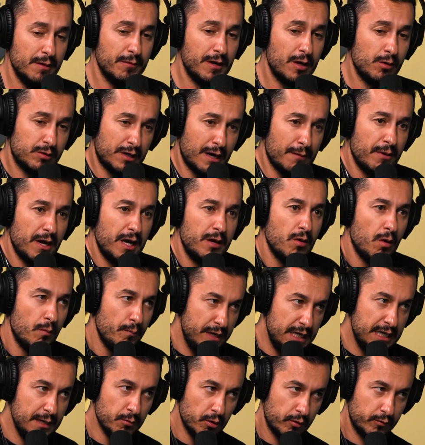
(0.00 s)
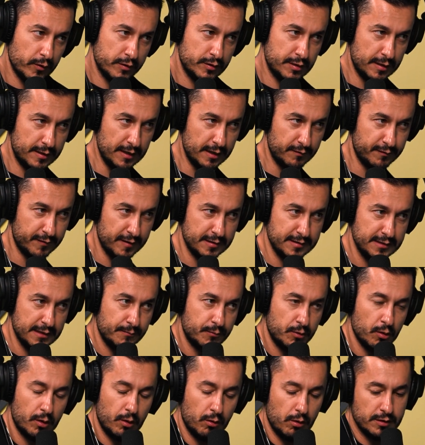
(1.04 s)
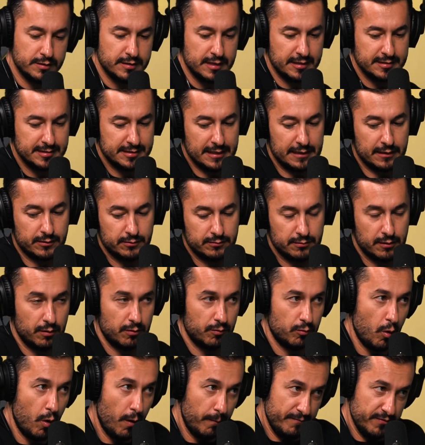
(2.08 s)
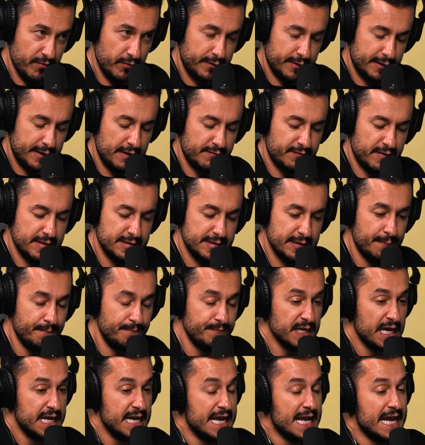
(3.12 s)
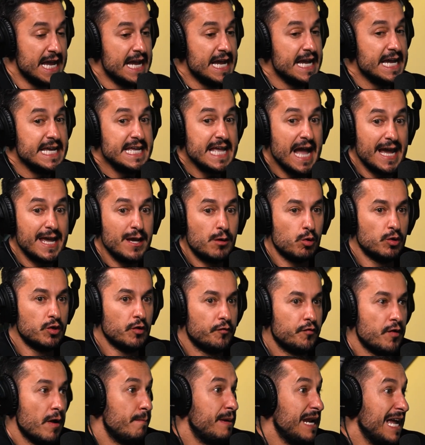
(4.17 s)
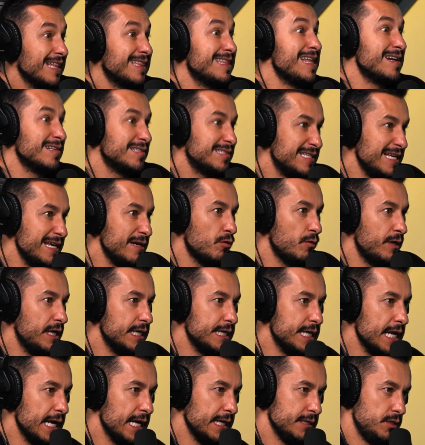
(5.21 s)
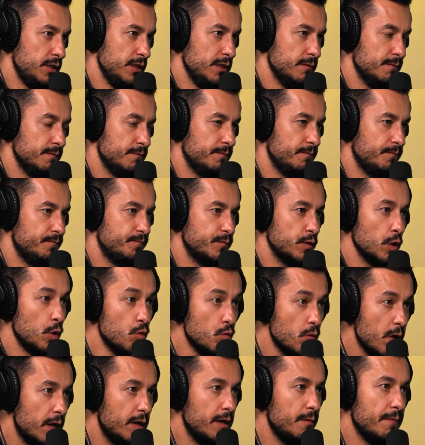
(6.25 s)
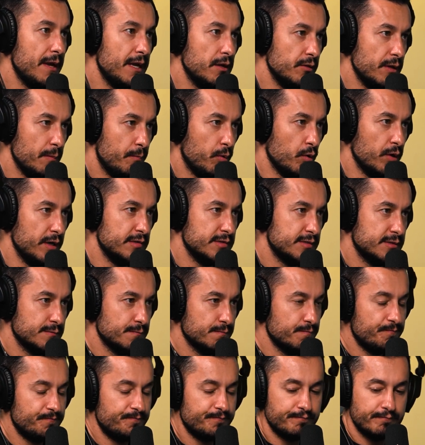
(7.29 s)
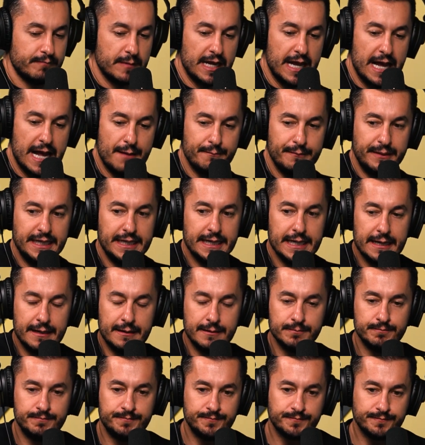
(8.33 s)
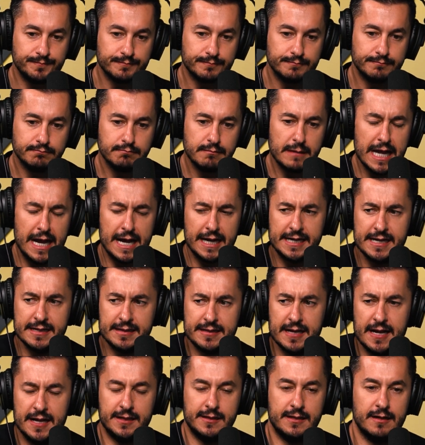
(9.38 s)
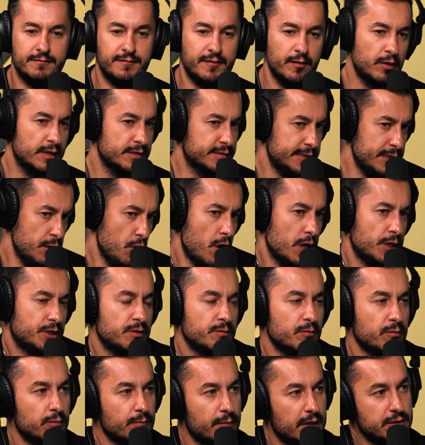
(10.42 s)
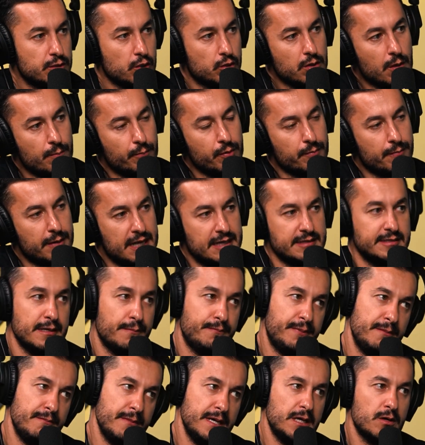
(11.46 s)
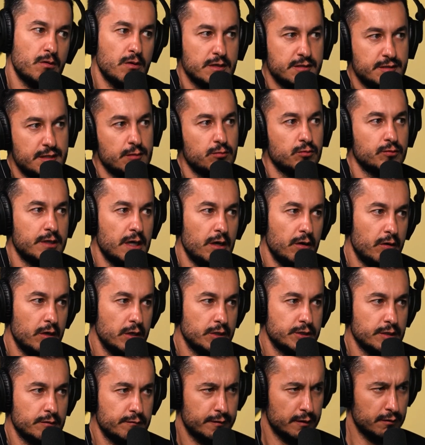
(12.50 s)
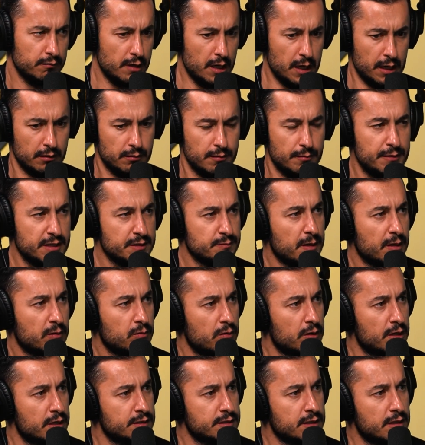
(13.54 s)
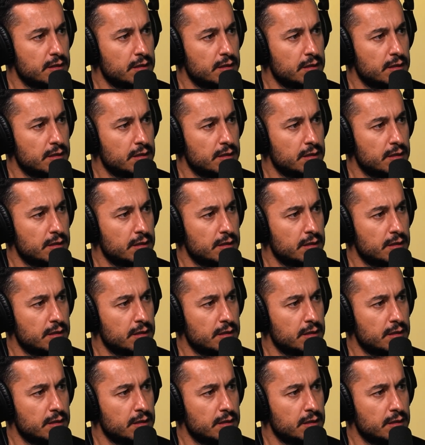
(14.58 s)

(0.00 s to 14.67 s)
Mas o trabalho é o mínimo que você tem sim, que fazer para o negócio dar certo. É óbvio que tem que fazer. E aí, quando eu fui abrir a terceira unidade, um ano e meio depois, a minha arquiteta falou assim: ótimo, mas eu tomo por base a primeira ou a segunda loja? Eu falei, ué, é a mesma são coisa.